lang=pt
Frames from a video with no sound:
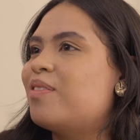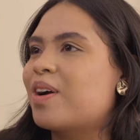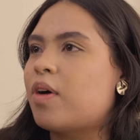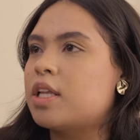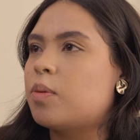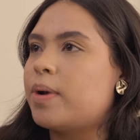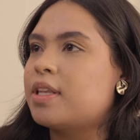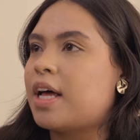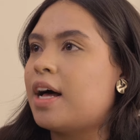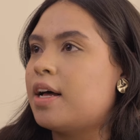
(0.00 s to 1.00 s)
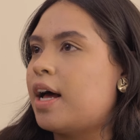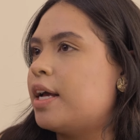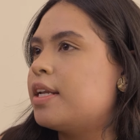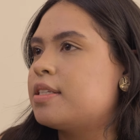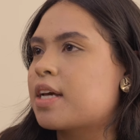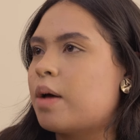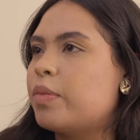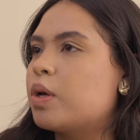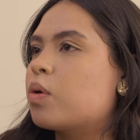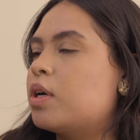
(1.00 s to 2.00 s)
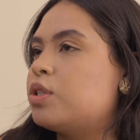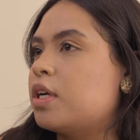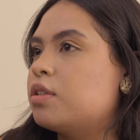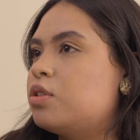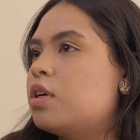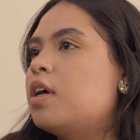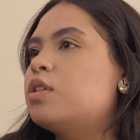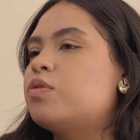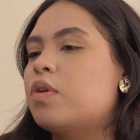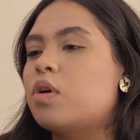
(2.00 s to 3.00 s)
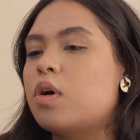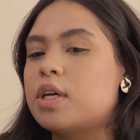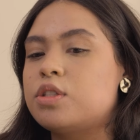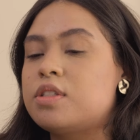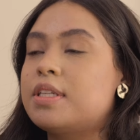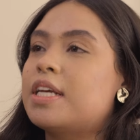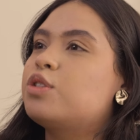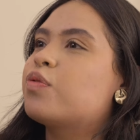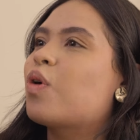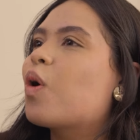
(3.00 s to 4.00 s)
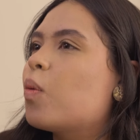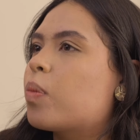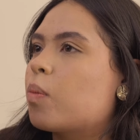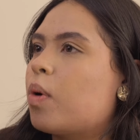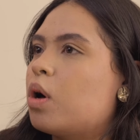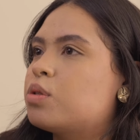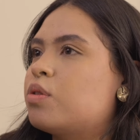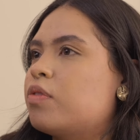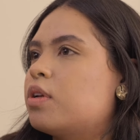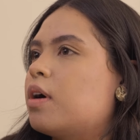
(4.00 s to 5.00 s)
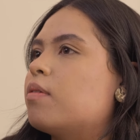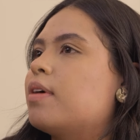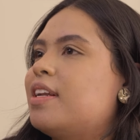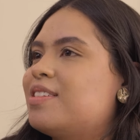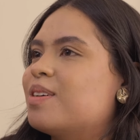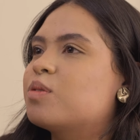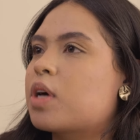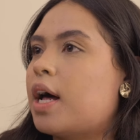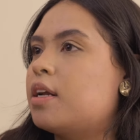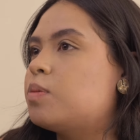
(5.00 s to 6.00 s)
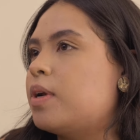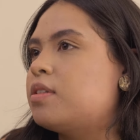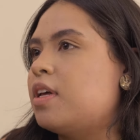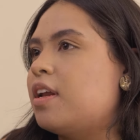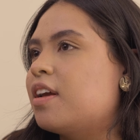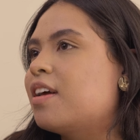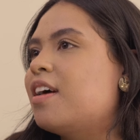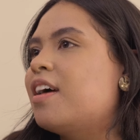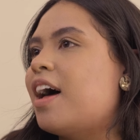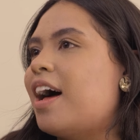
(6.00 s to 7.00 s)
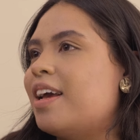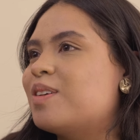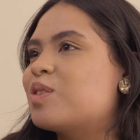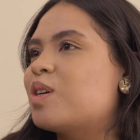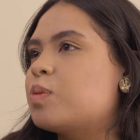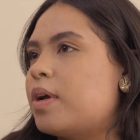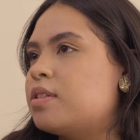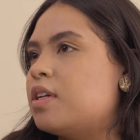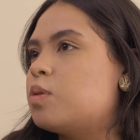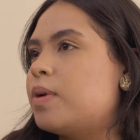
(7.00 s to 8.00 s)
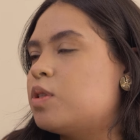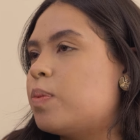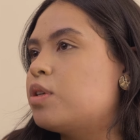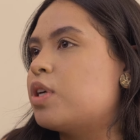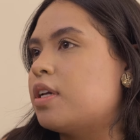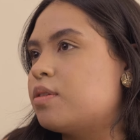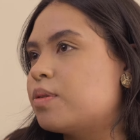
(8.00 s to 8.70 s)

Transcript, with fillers: a V4 para estar tá aí nesse caminho com a gente. A gente falou, a gente se identificou com o um propósito, falou não, eles são os caras para serem aí os nossos parceiros para esse projeto.